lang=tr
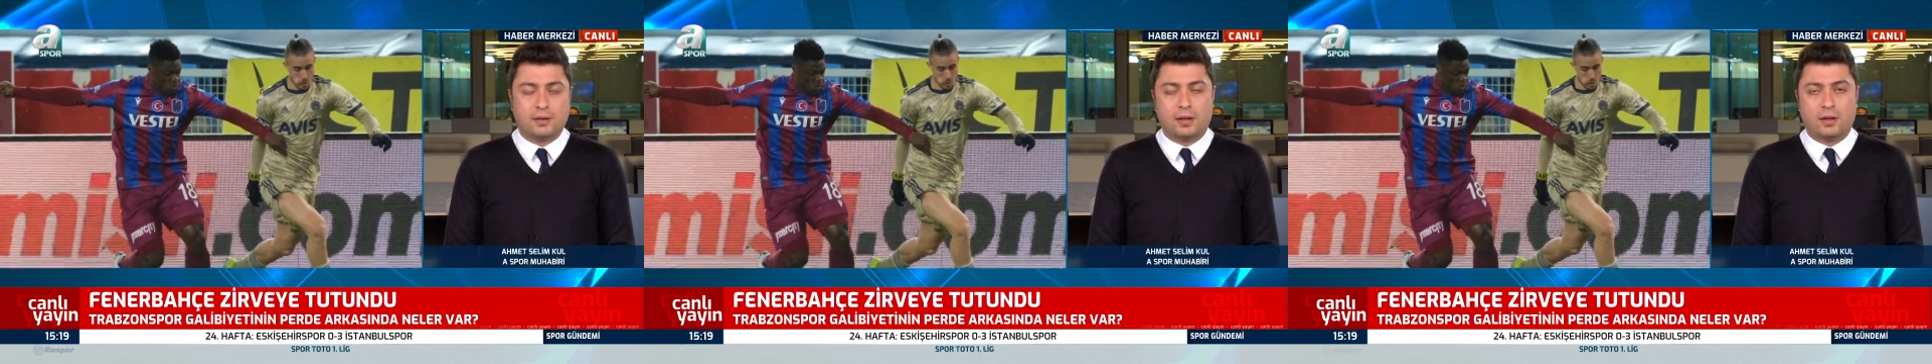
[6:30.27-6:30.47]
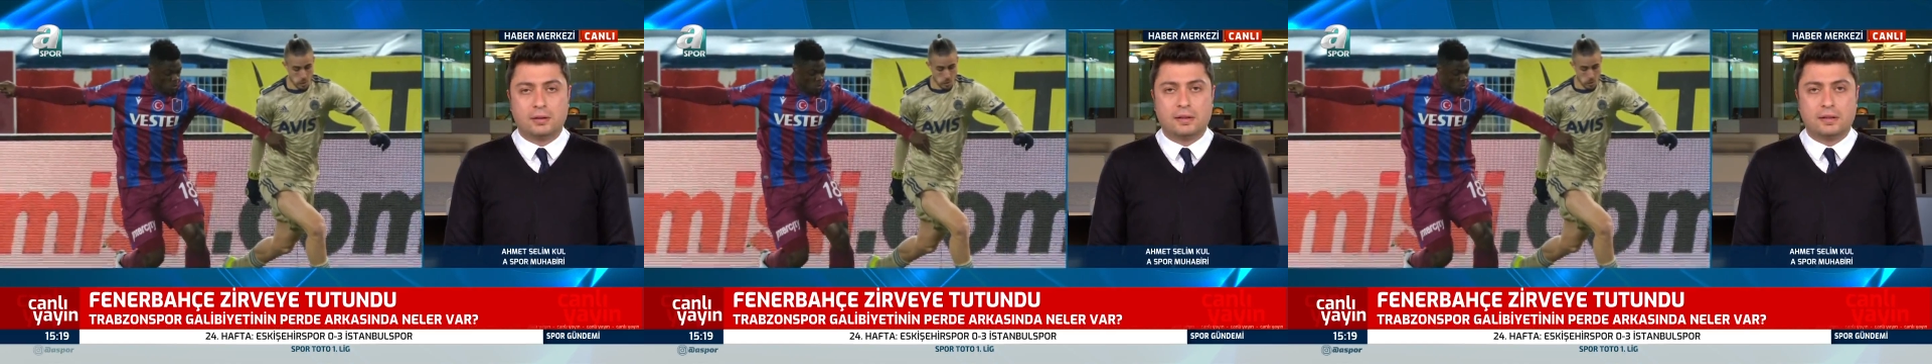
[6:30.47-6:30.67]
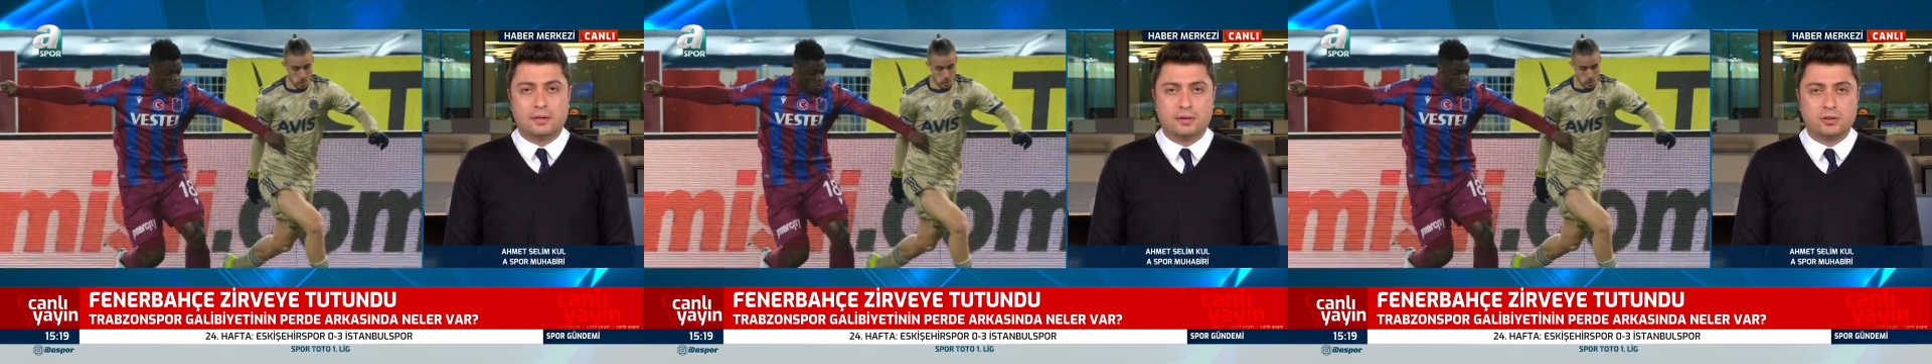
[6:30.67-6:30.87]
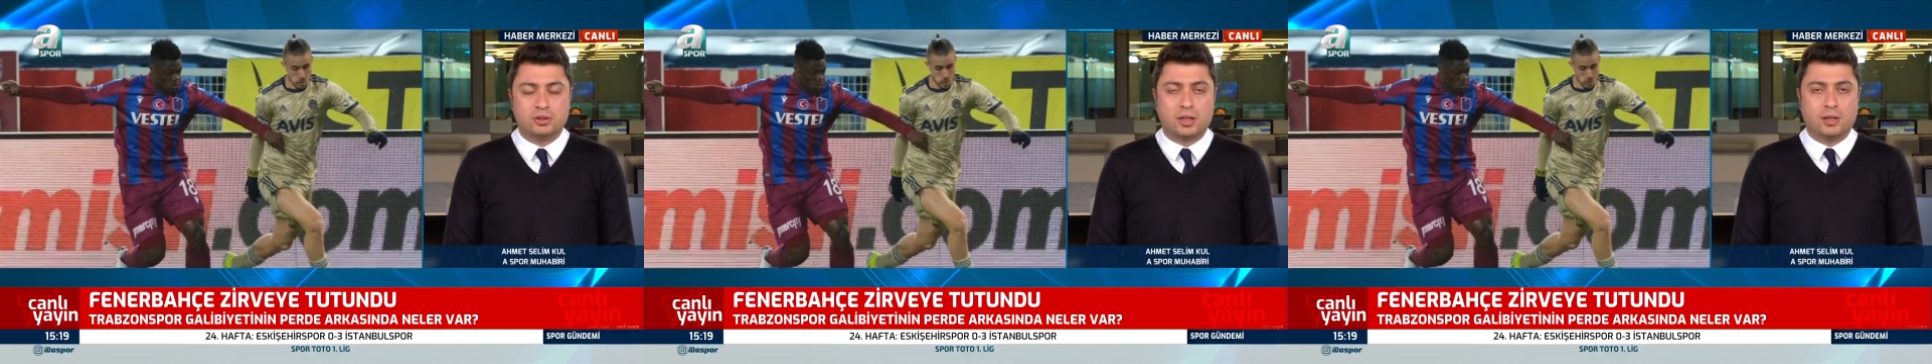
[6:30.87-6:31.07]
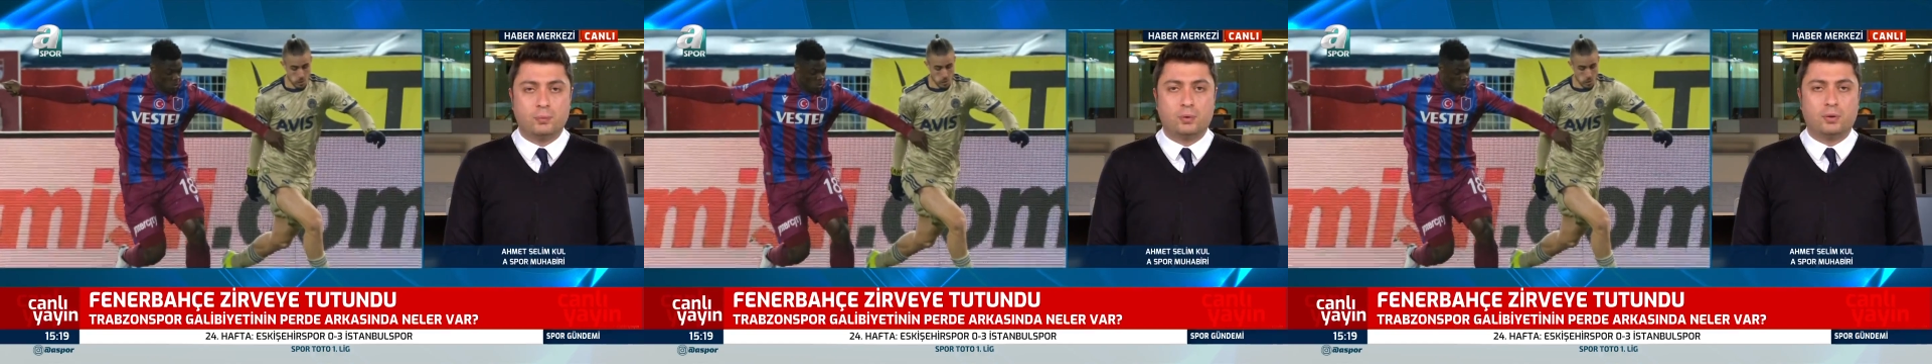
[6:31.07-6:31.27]
6 yıldır
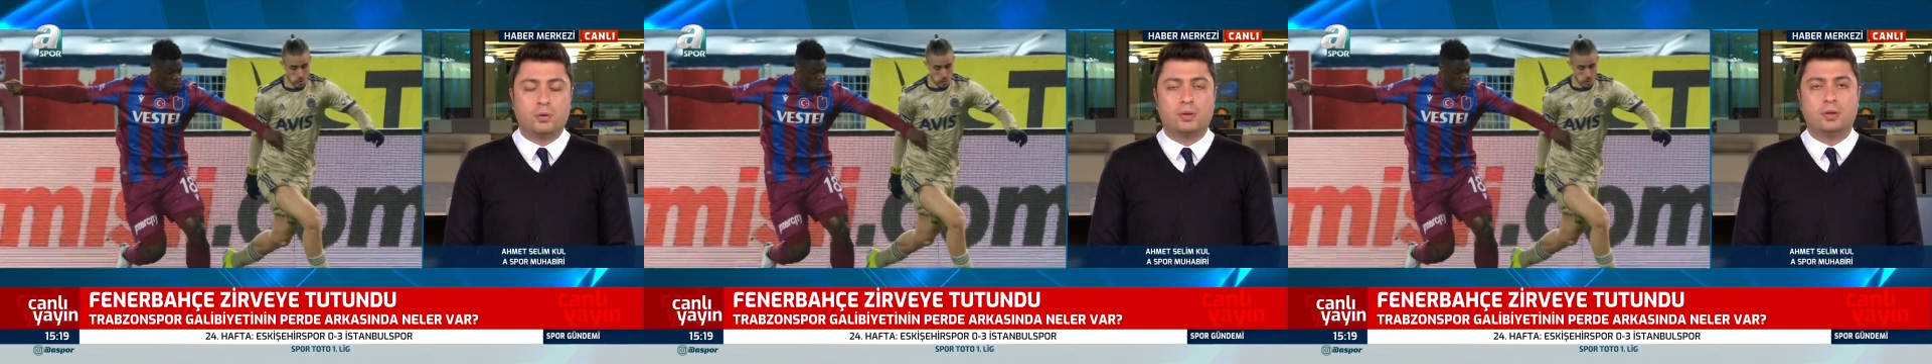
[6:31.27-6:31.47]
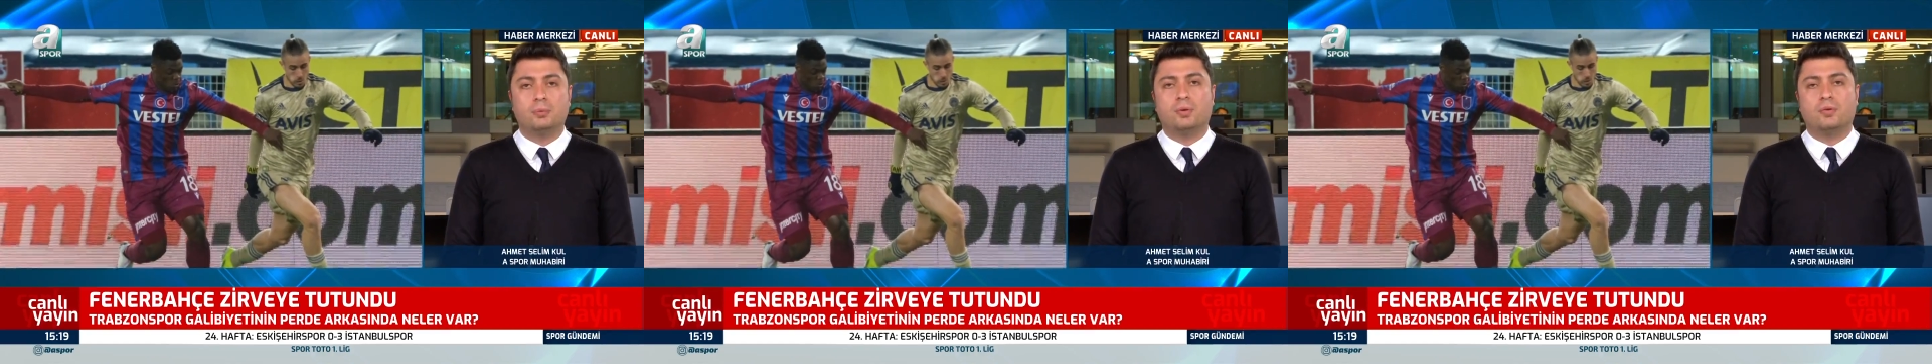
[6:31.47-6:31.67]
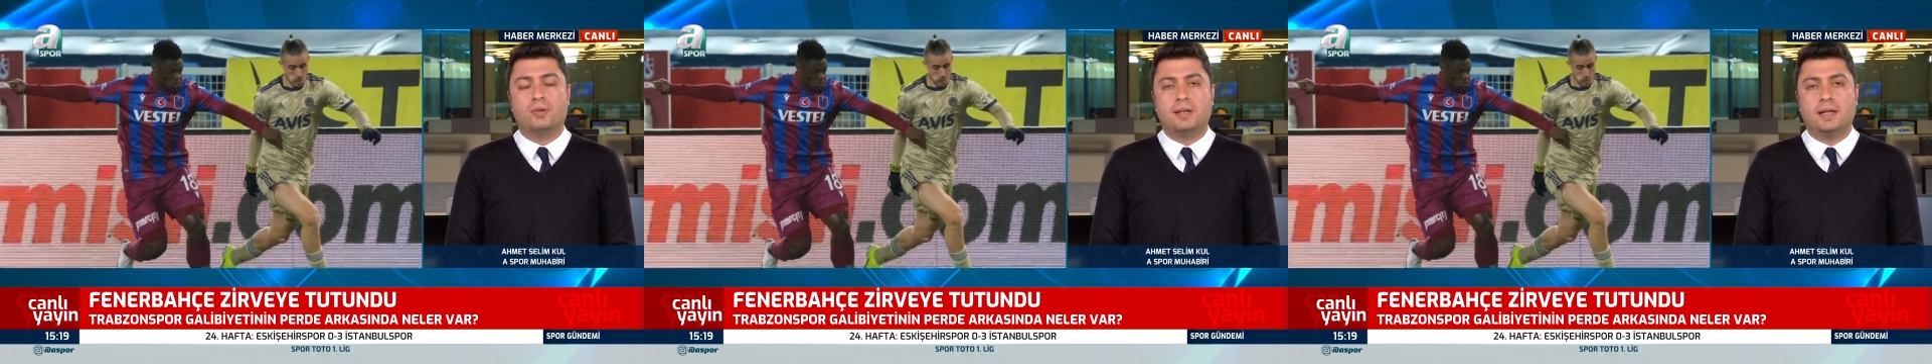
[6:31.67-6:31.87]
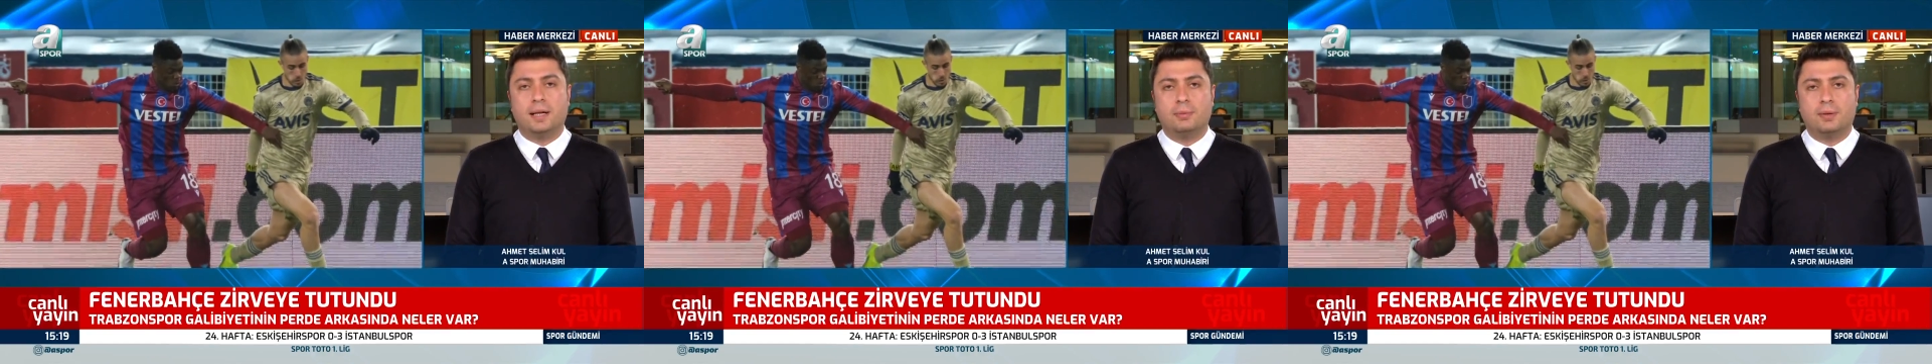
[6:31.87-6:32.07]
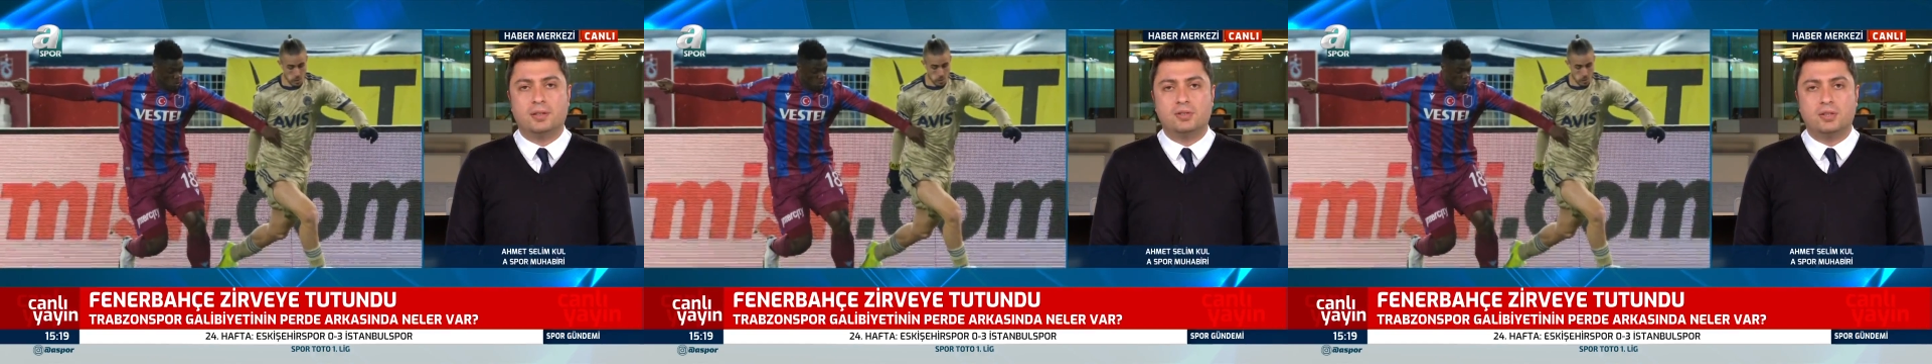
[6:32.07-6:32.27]
şampiyon olamıyor
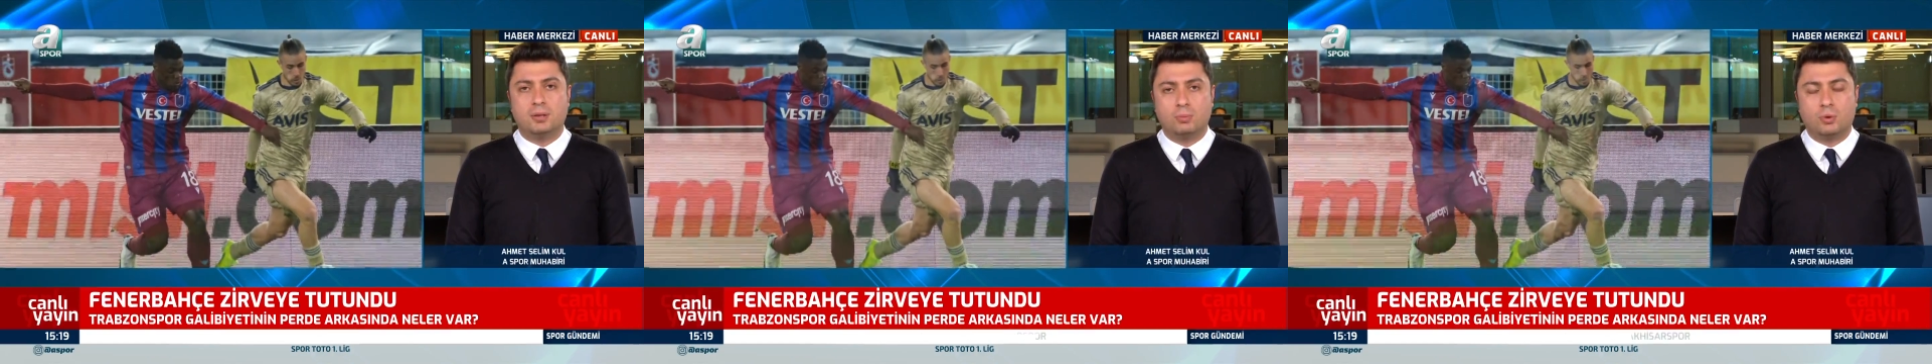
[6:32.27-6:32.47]
Fenerbahçe.